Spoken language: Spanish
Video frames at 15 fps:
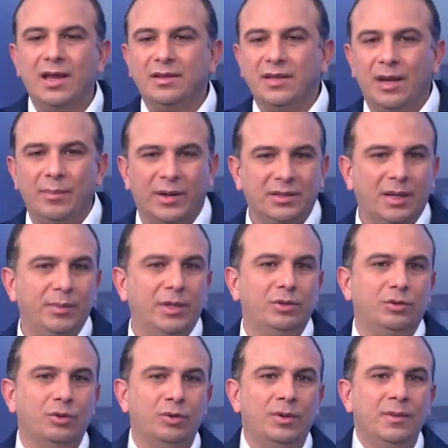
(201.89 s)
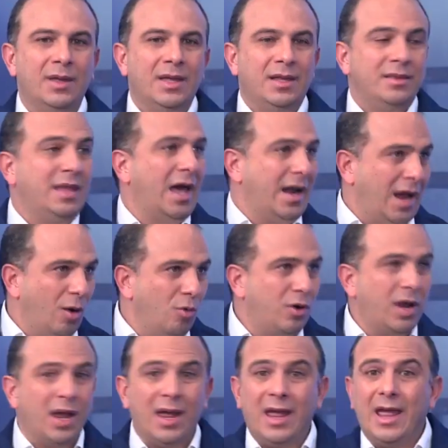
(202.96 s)
en el departamento de
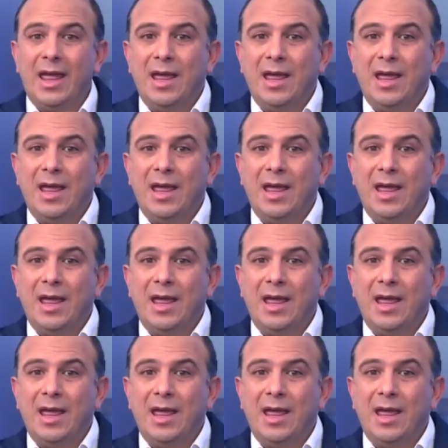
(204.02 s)
Arauca,